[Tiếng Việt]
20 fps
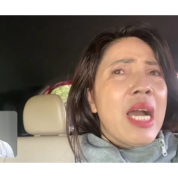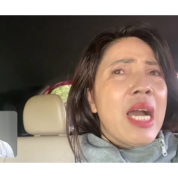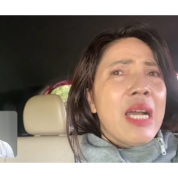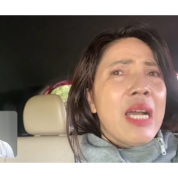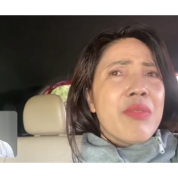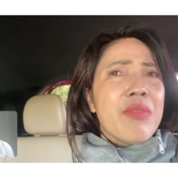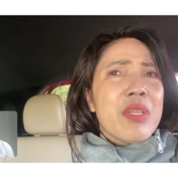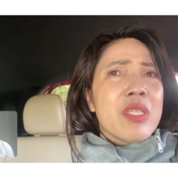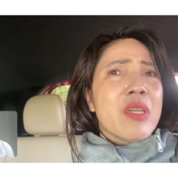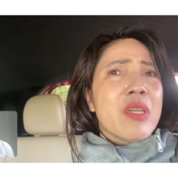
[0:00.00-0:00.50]

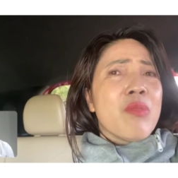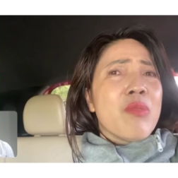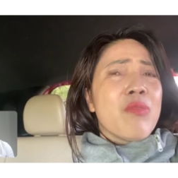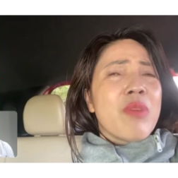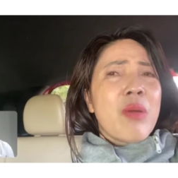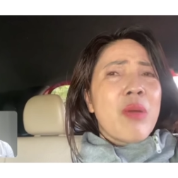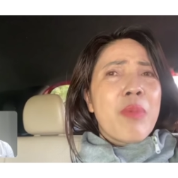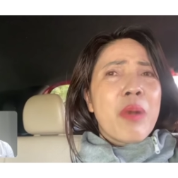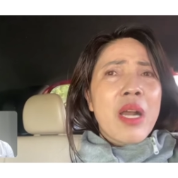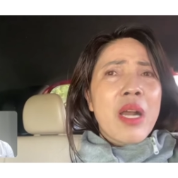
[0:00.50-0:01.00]
hai vợ chồng
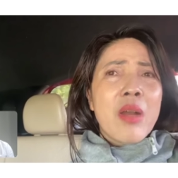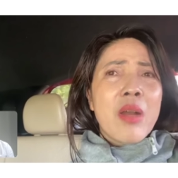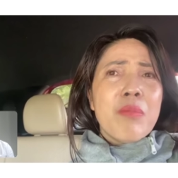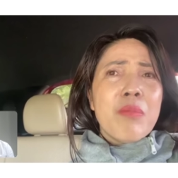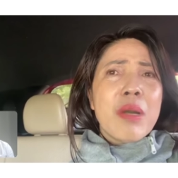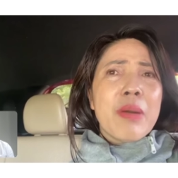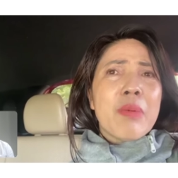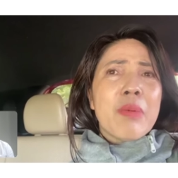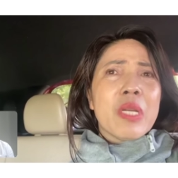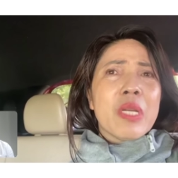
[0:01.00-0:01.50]
vào bà
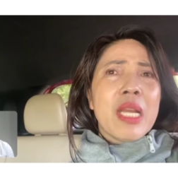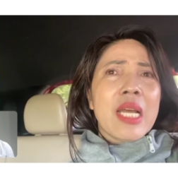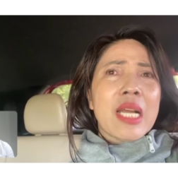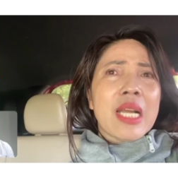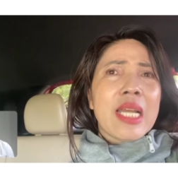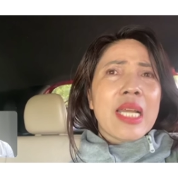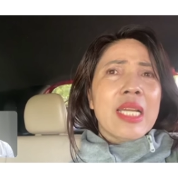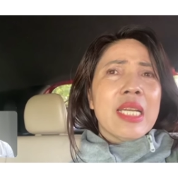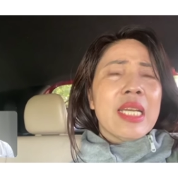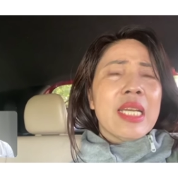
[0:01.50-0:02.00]
khóc bà bảo
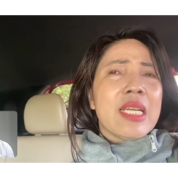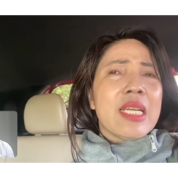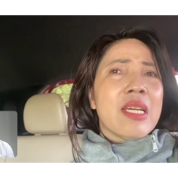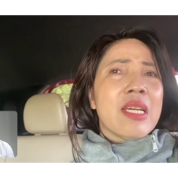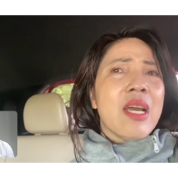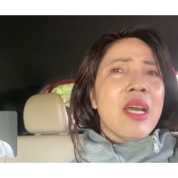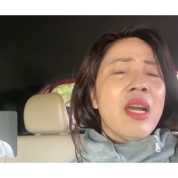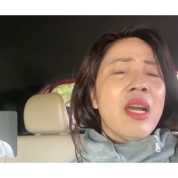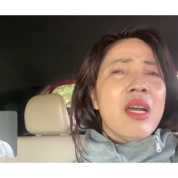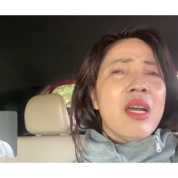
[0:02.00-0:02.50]
là cái này
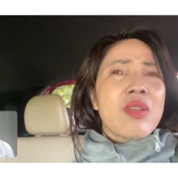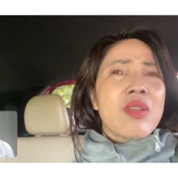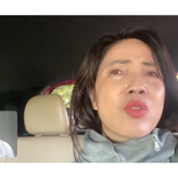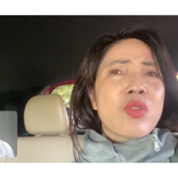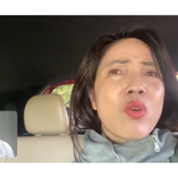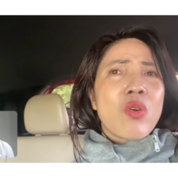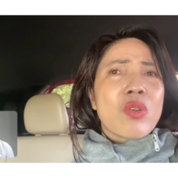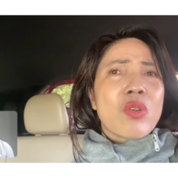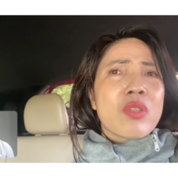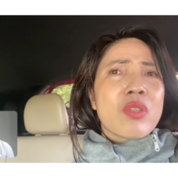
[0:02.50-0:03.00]
là
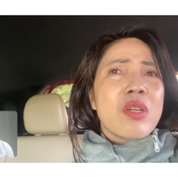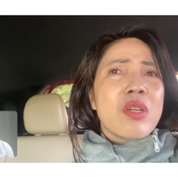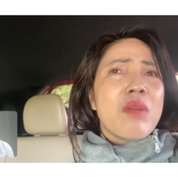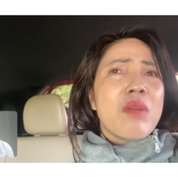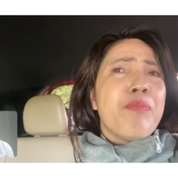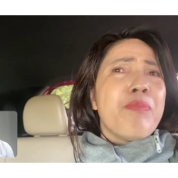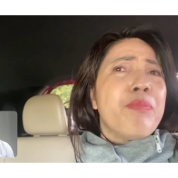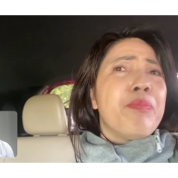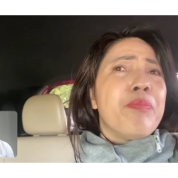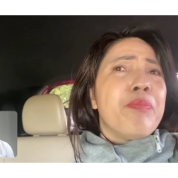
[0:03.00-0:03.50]
do
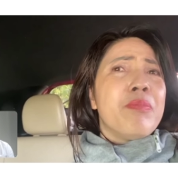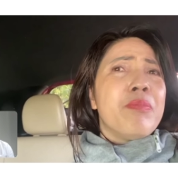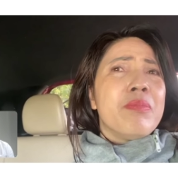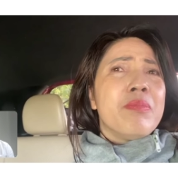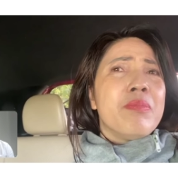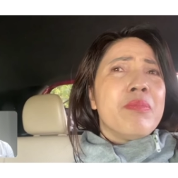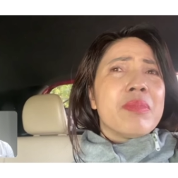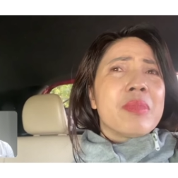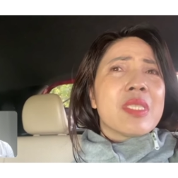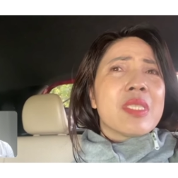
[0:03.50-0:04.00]
giữa
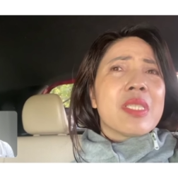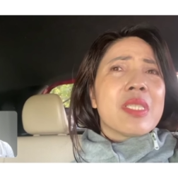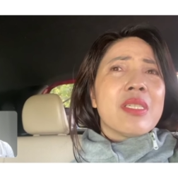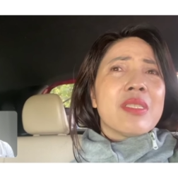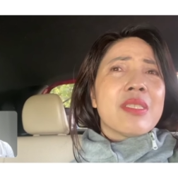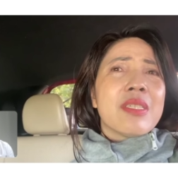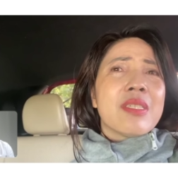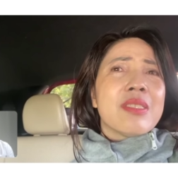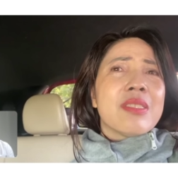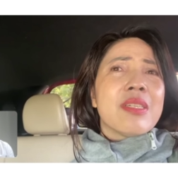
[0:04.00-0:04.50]

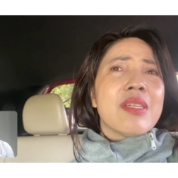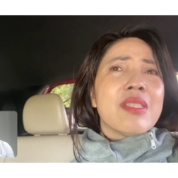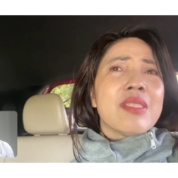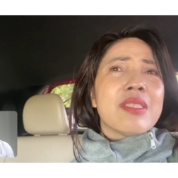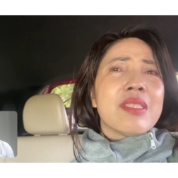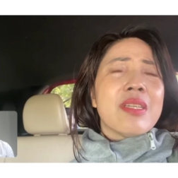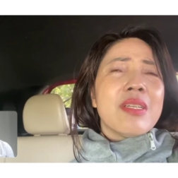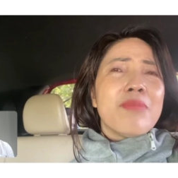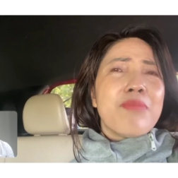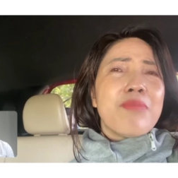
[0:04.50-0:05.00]
giữa giữa
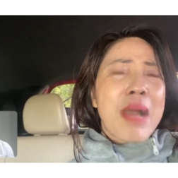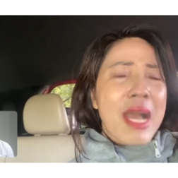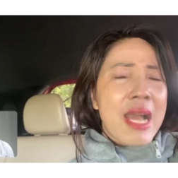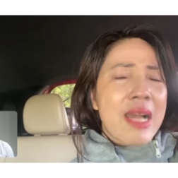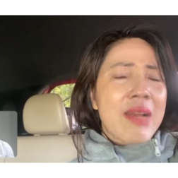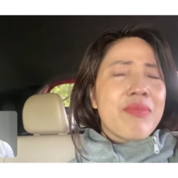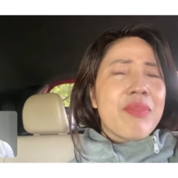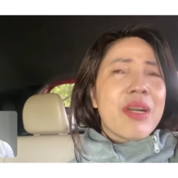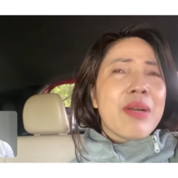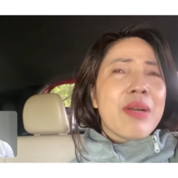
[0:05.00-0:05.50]
giữa giữa
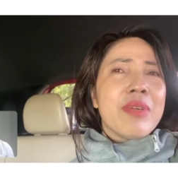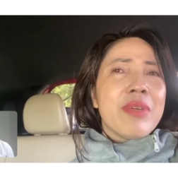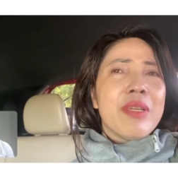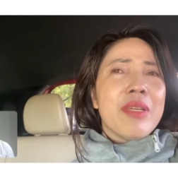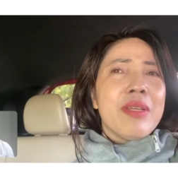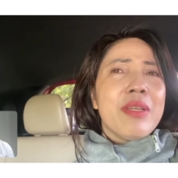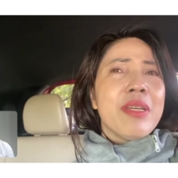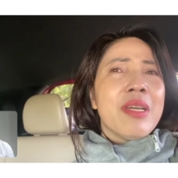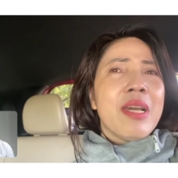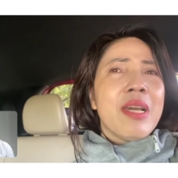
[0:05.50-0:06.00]
bà và
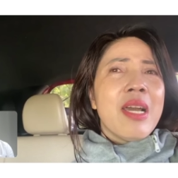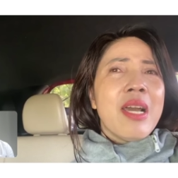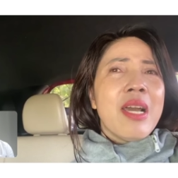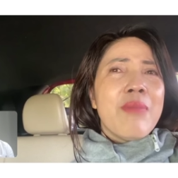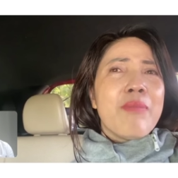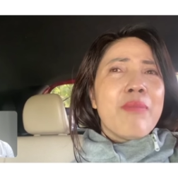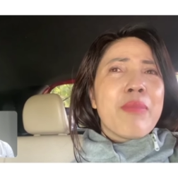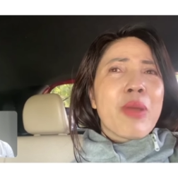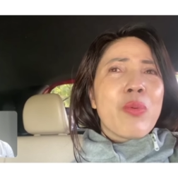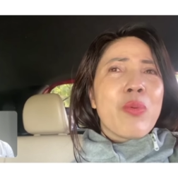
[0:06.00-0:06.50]
với
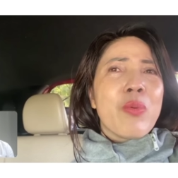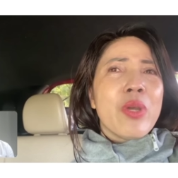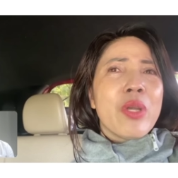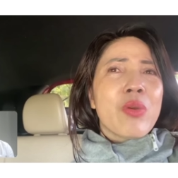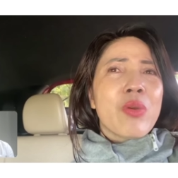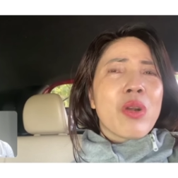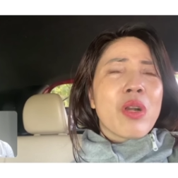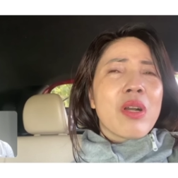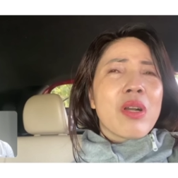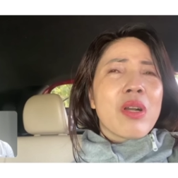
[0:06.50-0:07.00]
mẹ
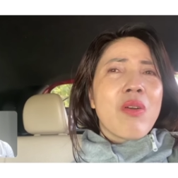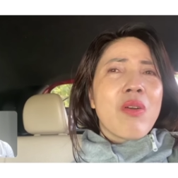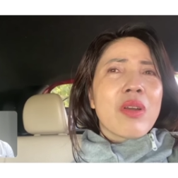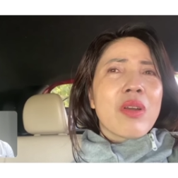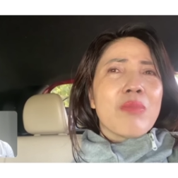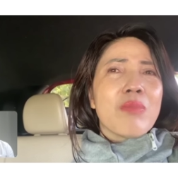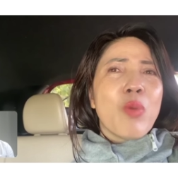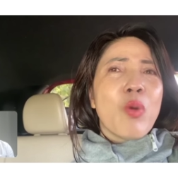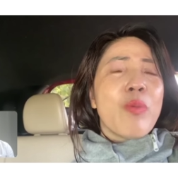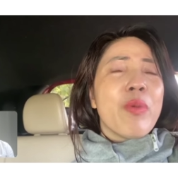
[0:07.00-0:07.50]
nuôi của các
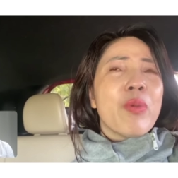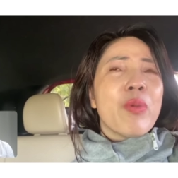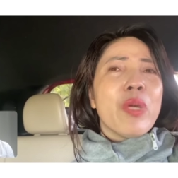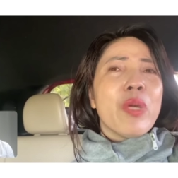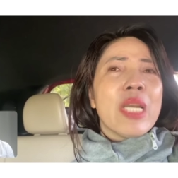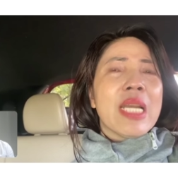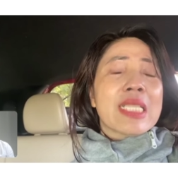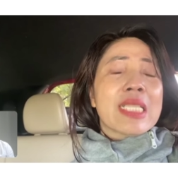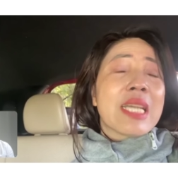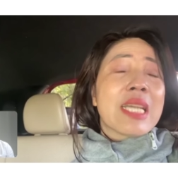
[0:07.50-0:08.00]
con bố mẹ
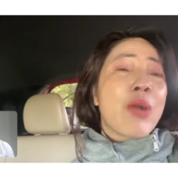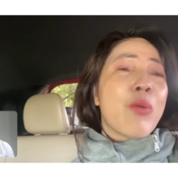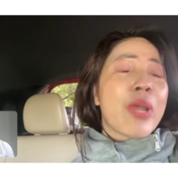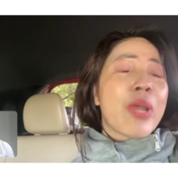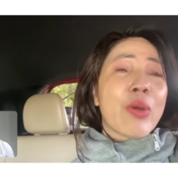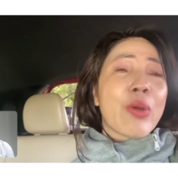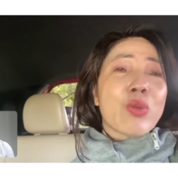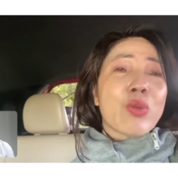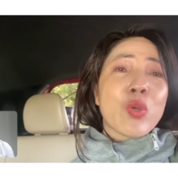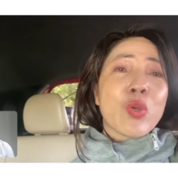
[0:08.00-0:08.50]
nuôi là giao
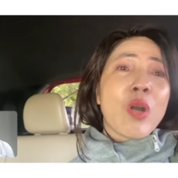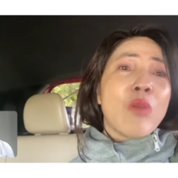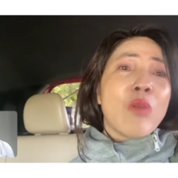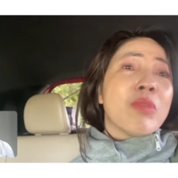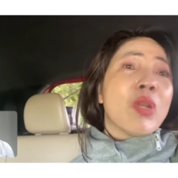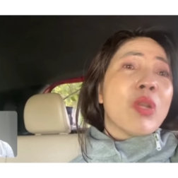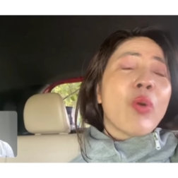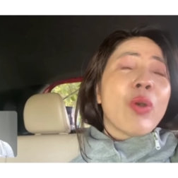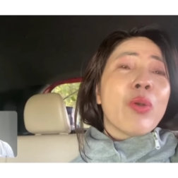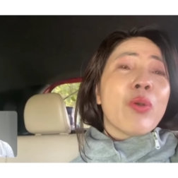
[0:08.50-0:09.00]
kèo rồi
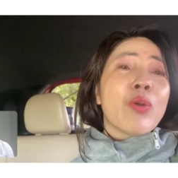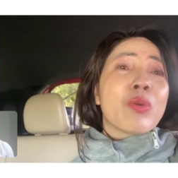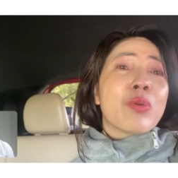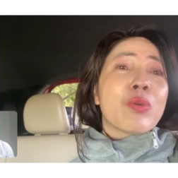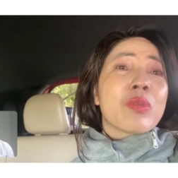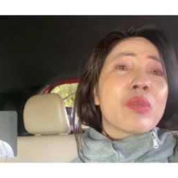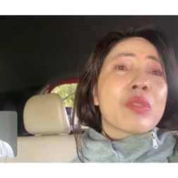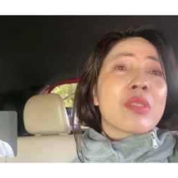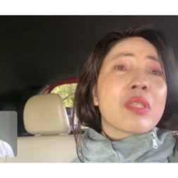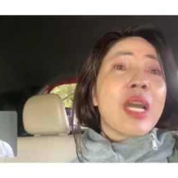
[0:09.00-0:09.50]
không thể nói
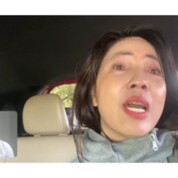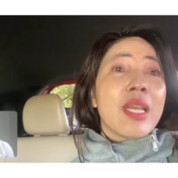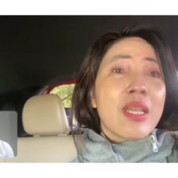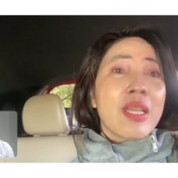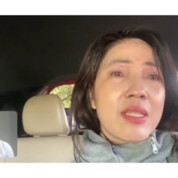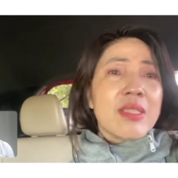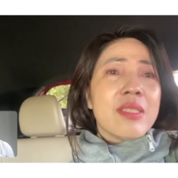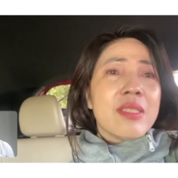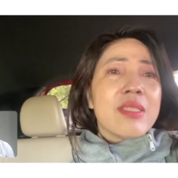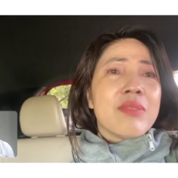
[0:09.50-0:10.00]

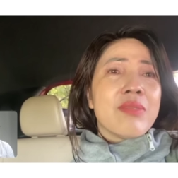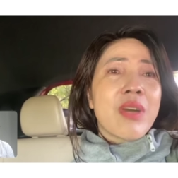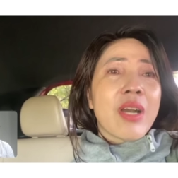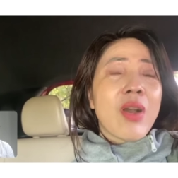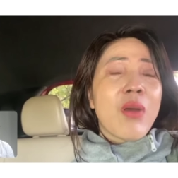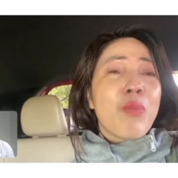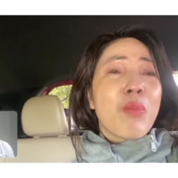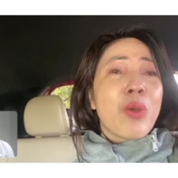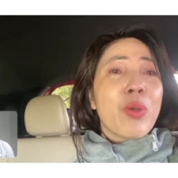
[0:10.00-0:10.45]
tên và Ồ.